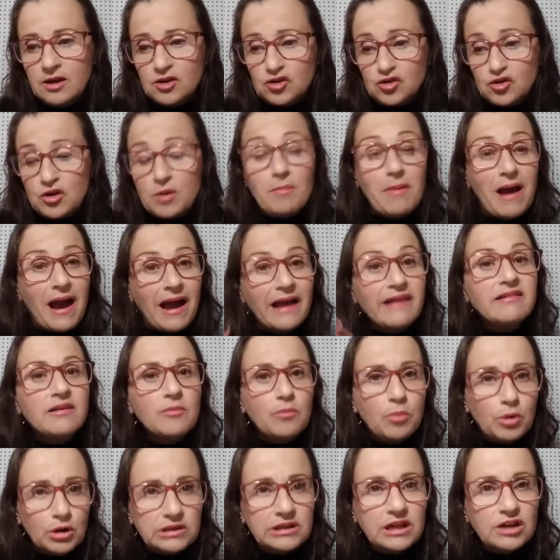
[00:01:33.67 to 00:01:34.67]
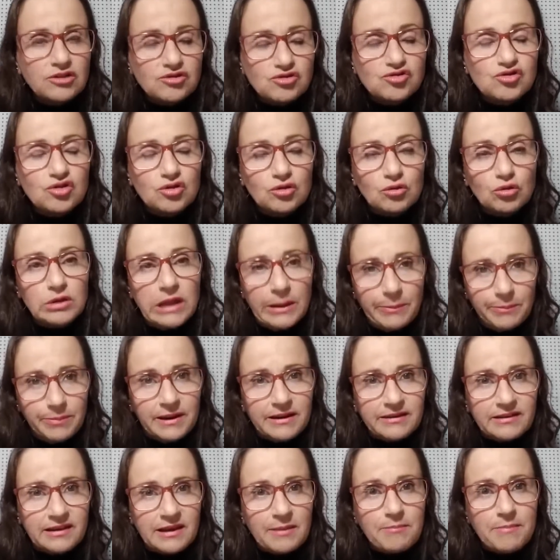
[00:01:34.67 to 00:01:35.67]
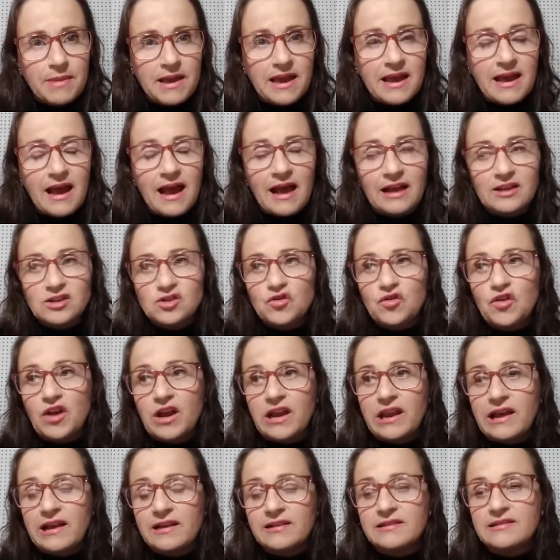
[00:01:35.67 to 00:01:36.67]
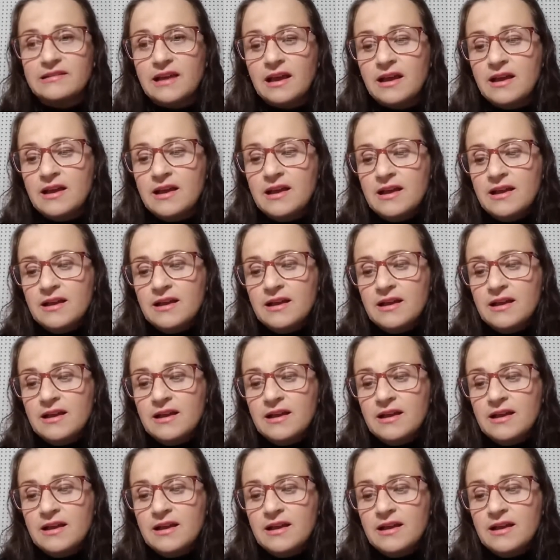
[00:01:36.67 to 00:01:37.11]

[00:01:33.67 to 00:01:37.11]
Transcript: Acho que mais importante de tudo é perceber a diferença